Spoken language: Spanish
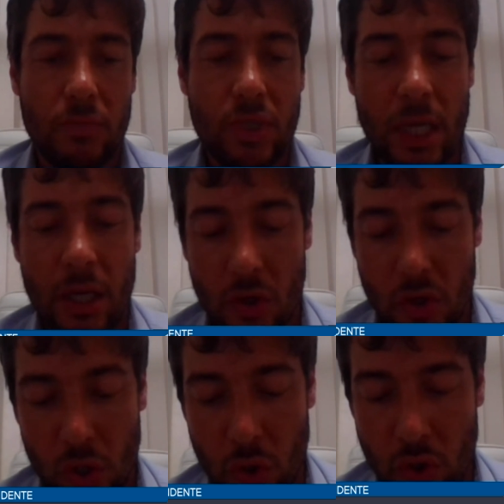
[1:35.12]
Sí,
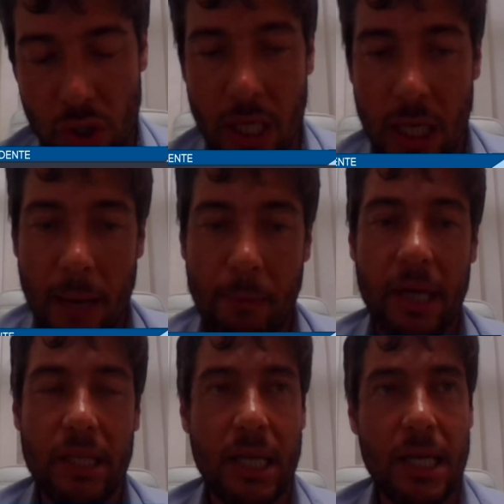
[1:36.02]
nosotros eh, las
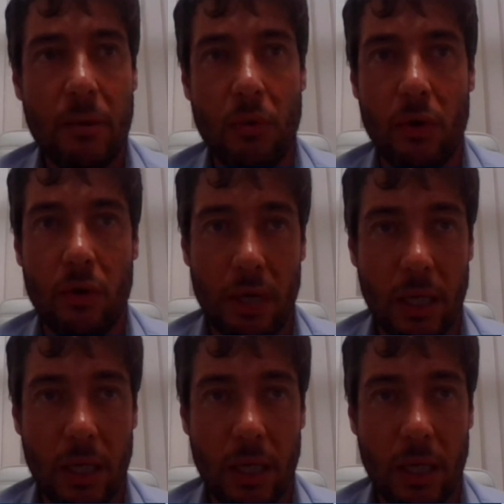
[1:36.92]
paritarias, bueno,